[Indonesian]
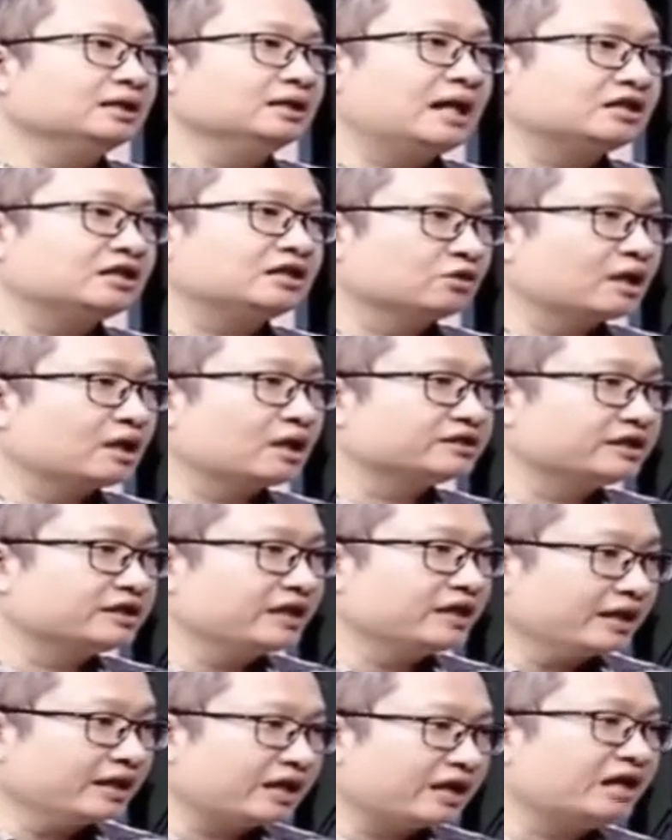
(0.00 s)
uh, asuransi
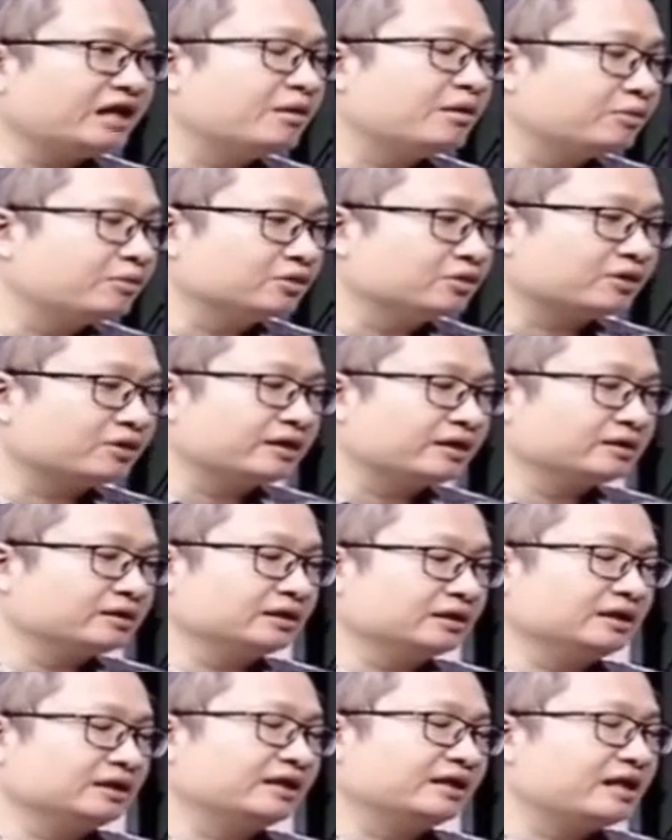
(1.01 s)
syariah yang membutuhkan
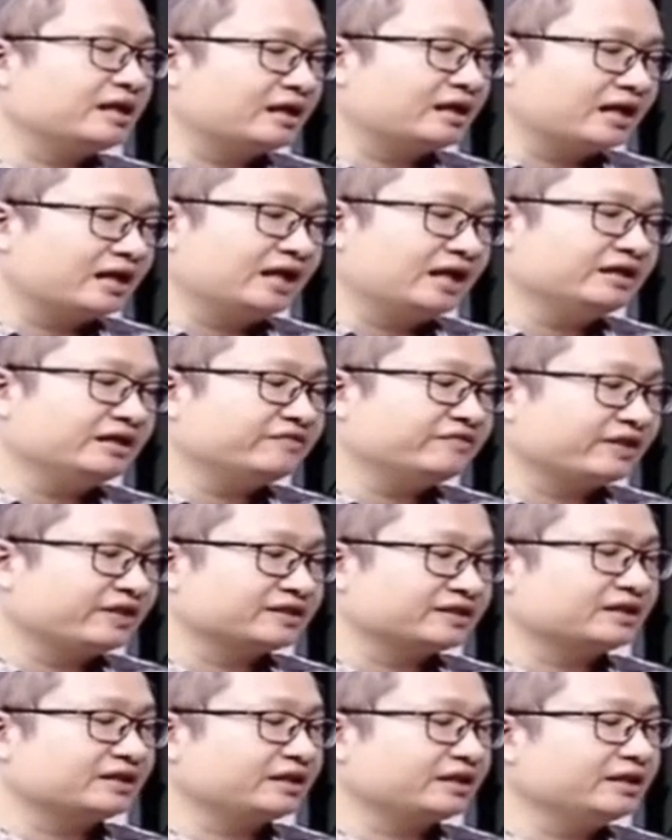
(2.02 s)
uh, kendaraan
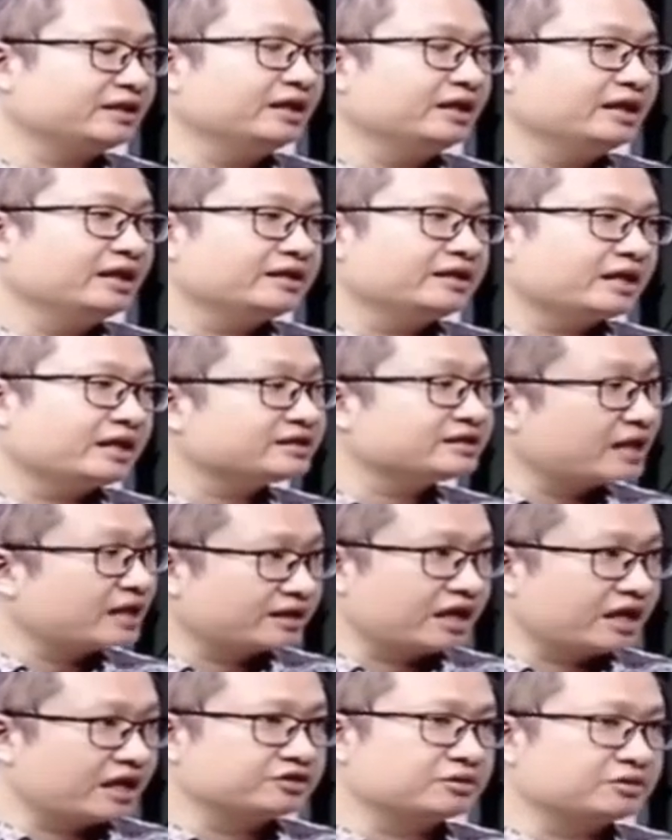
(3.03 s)
investasi yang
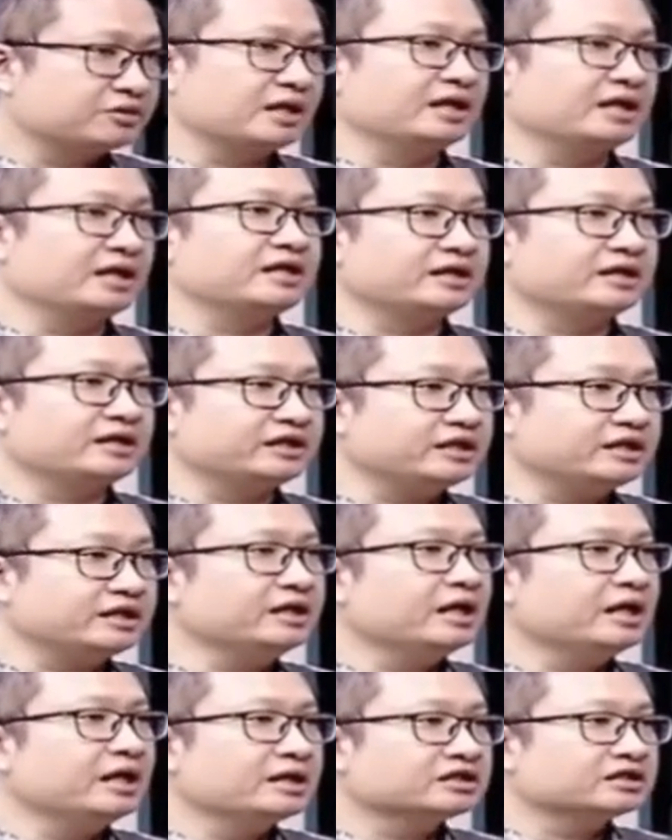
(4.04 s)
syariah juga dan hmm. ini
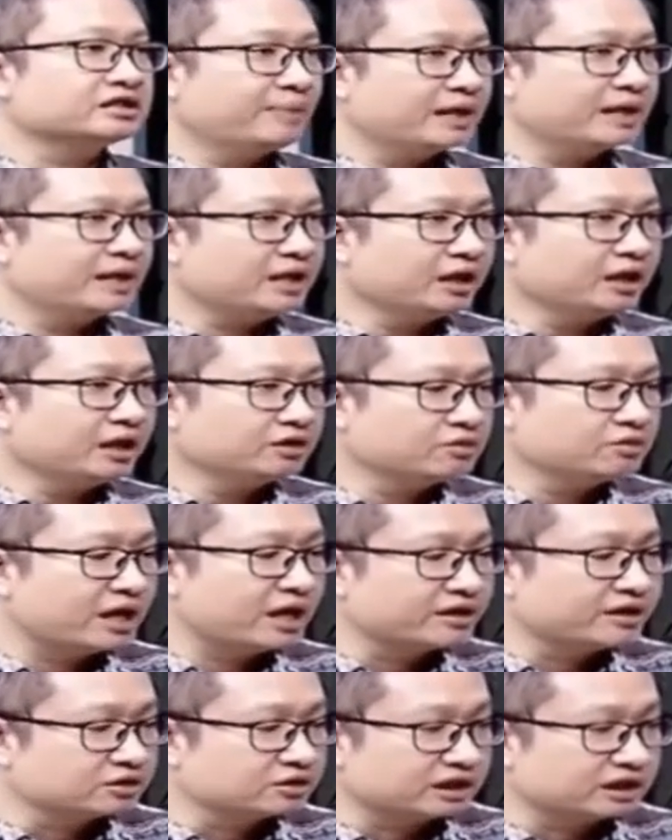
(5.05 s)
sepanjang dua
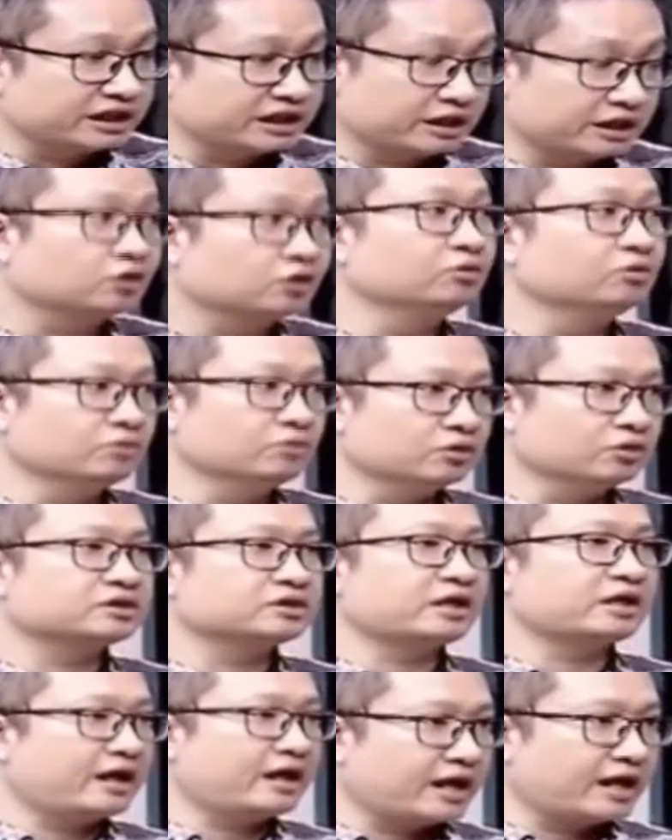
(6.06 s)
industri ini tumbuh
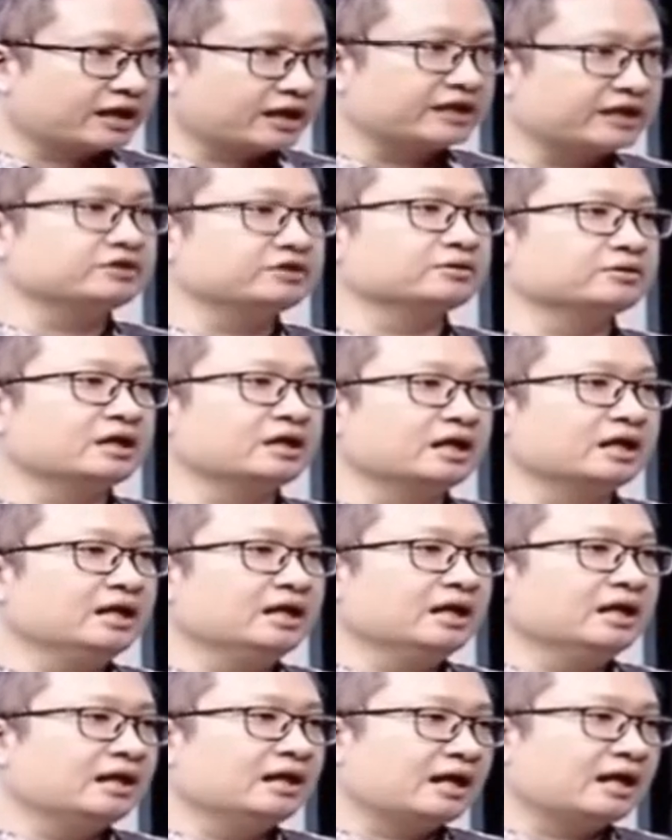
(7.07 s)
saya yakin juga
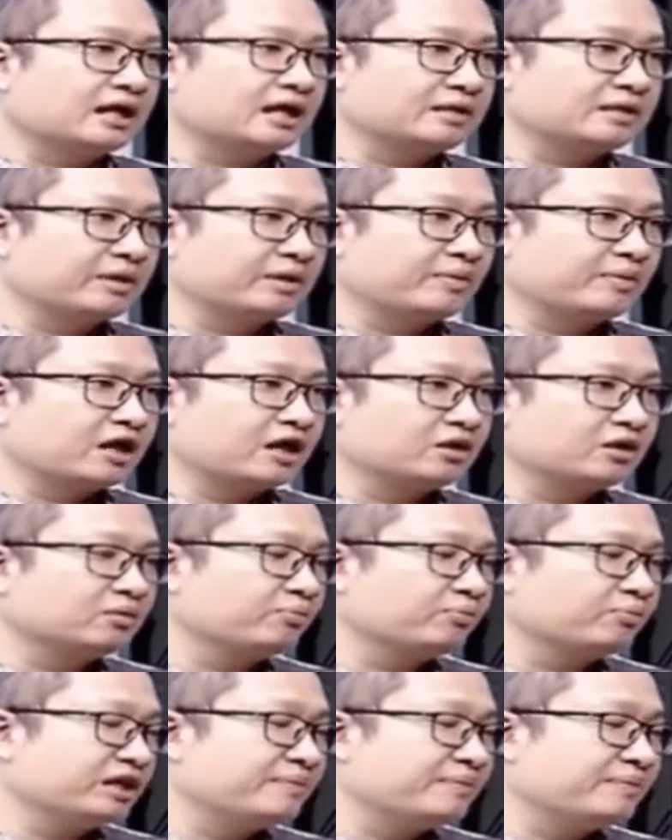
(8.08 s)
akan
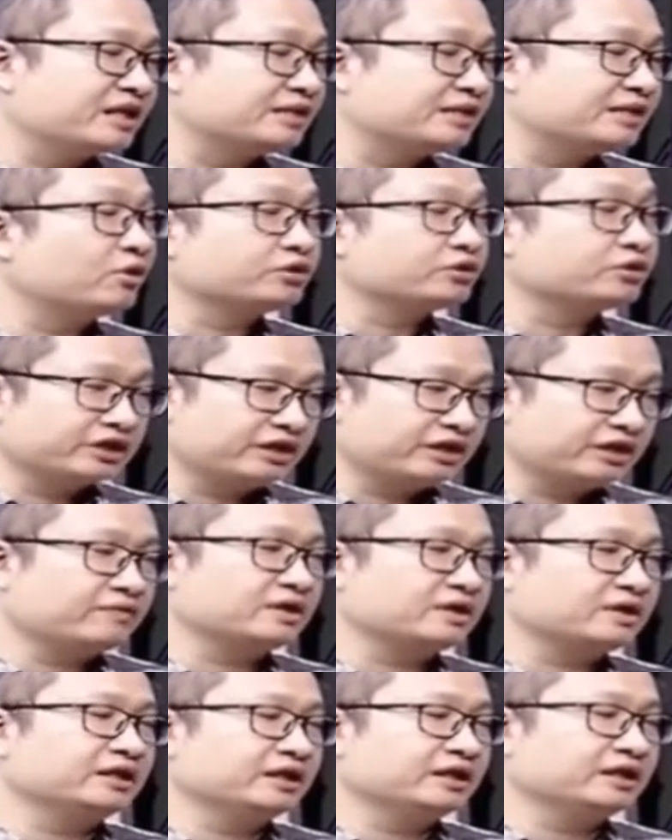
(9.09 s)
berpengaruh imbasnya positif
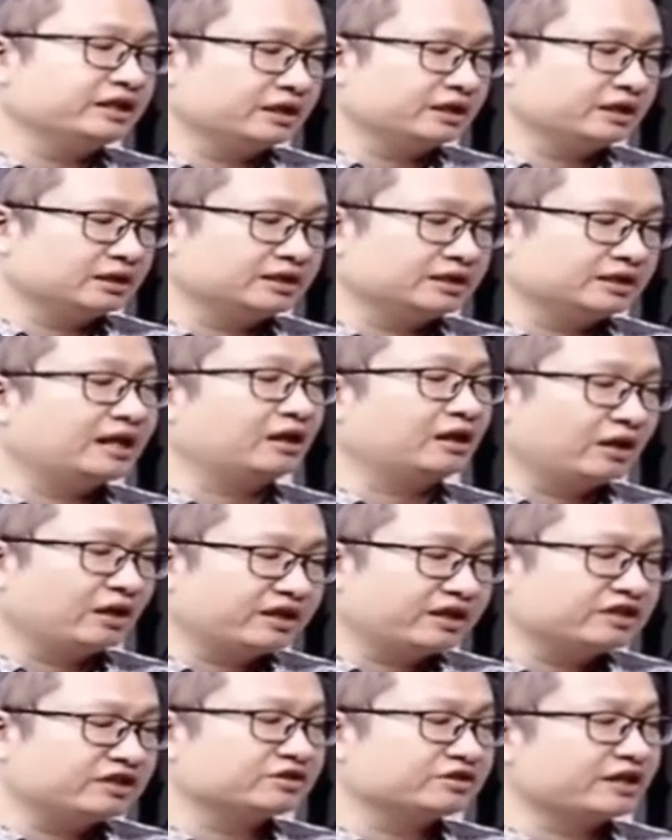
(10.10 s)
ke uh, dana
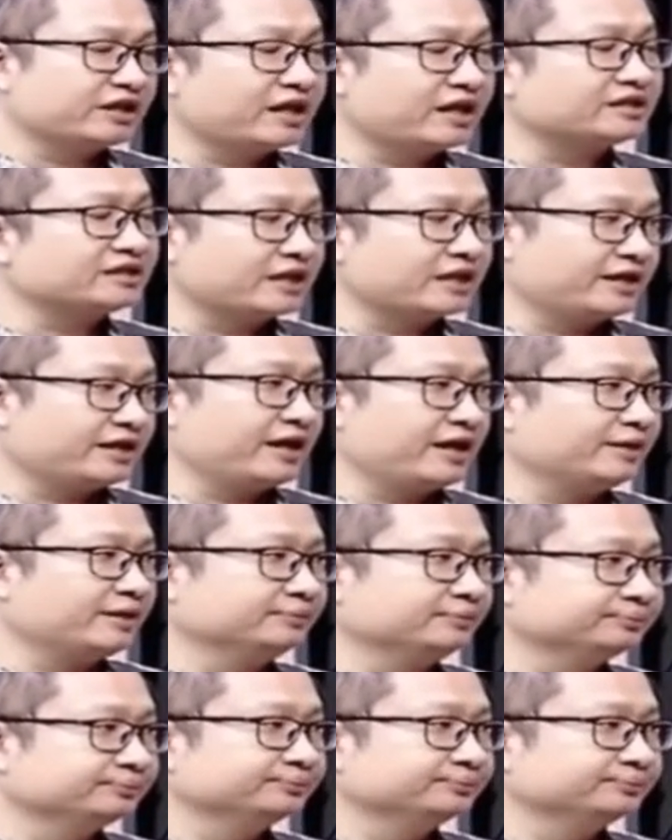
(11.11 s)
kelolaan industri yang syariah.